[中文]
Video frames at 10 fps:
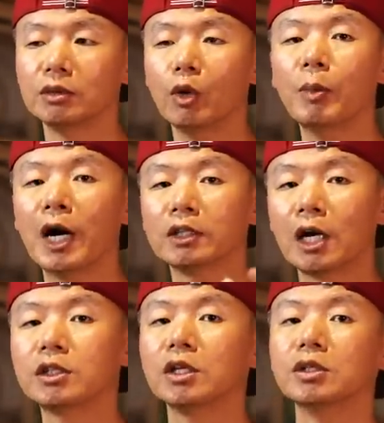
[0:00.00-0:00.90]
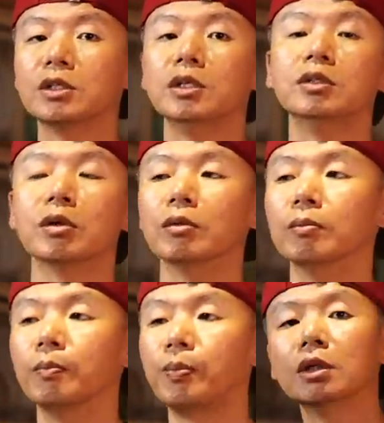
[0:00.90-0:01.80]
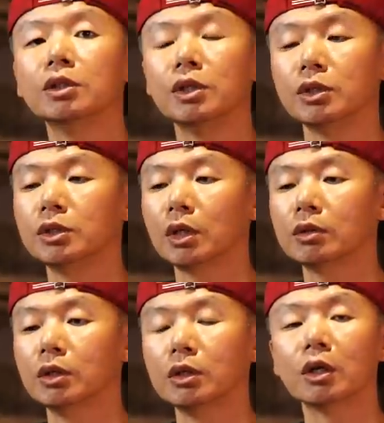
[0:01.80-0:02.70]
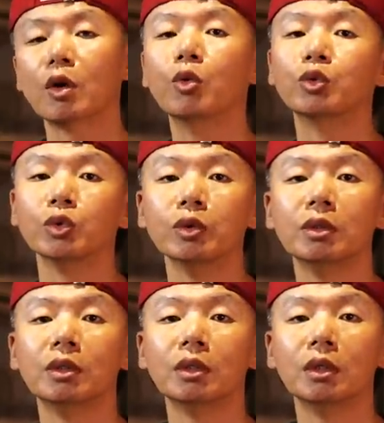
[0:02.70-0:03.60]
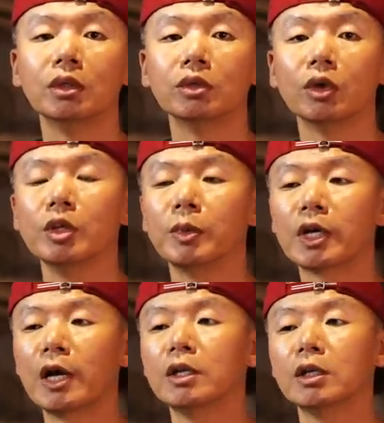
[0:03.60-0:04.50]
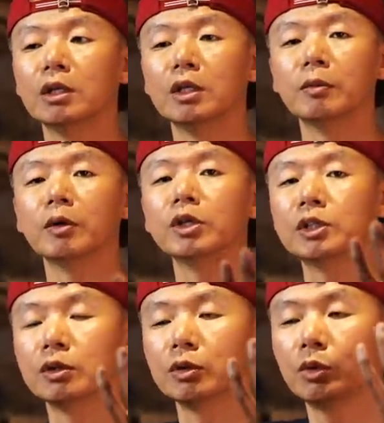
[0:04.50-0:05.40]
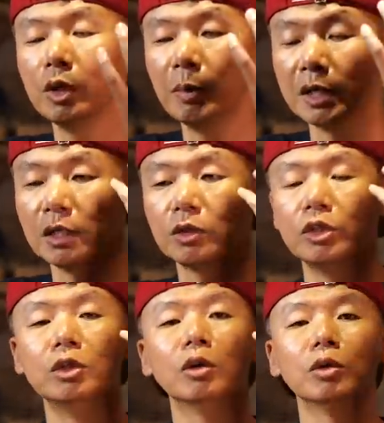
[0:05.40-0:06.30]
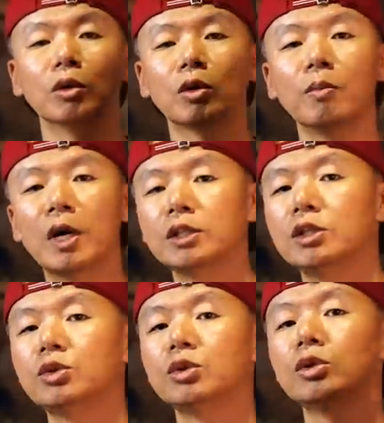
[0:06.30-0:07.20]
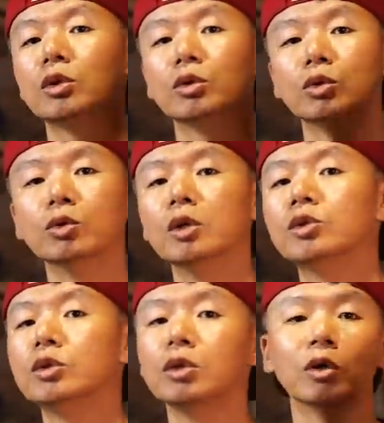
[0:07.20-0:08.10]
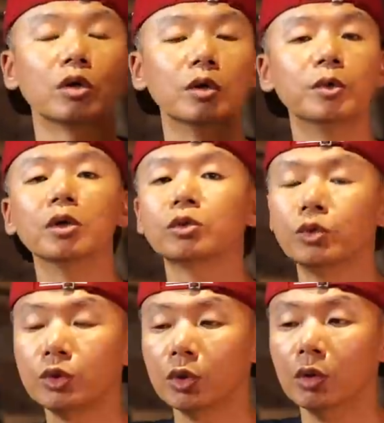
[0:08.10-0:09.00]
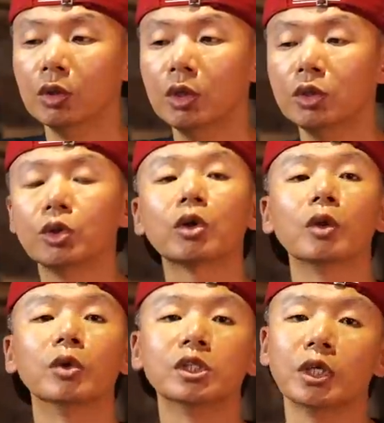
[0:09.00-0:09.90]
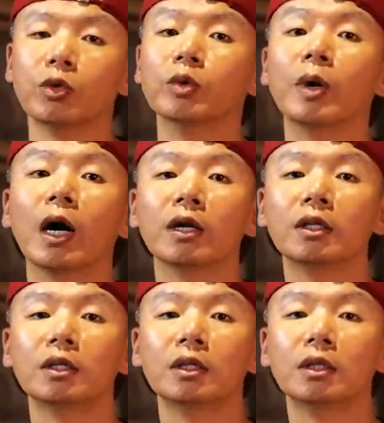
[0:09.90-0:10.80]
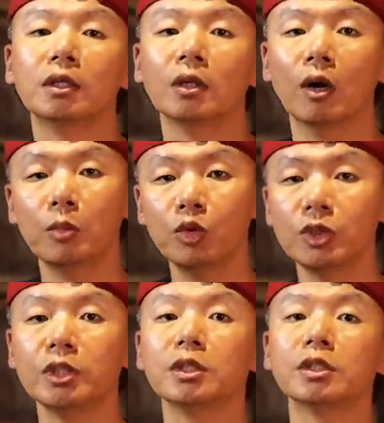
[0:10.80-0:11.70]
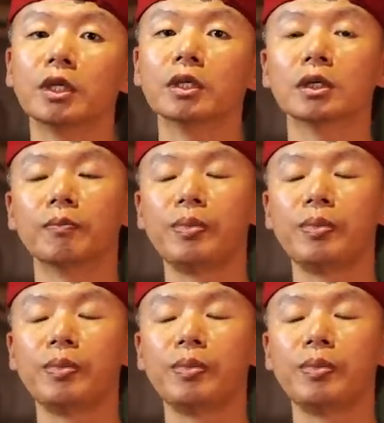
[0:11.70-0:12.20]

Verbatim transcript: 我把它当成是一种行销的一个工具，所以你们看了，你们会想，会马上就以后有空拍机需求、有独轮需求、有GoPro需求，就可以问闲鱼爸。哦，目的是这个，